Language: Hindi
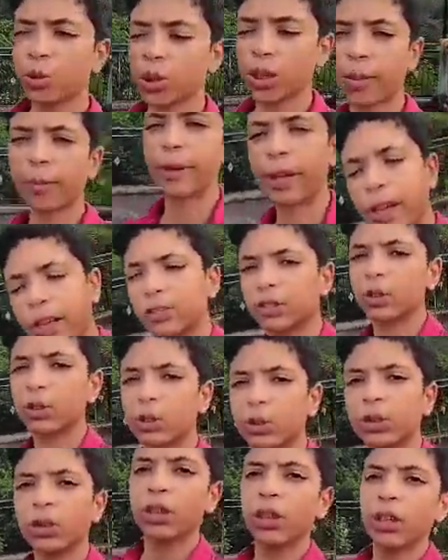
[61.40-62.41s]
दूसरा बड़ा
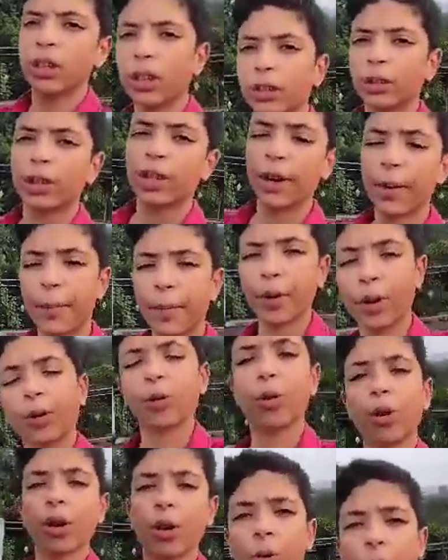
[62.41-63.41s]
जो ट्राईपॉड
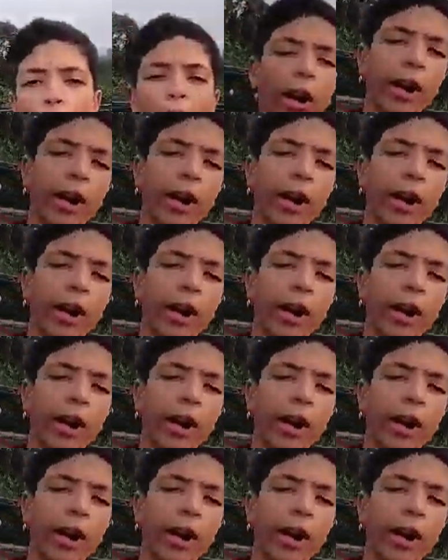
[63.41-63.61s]
होगा वो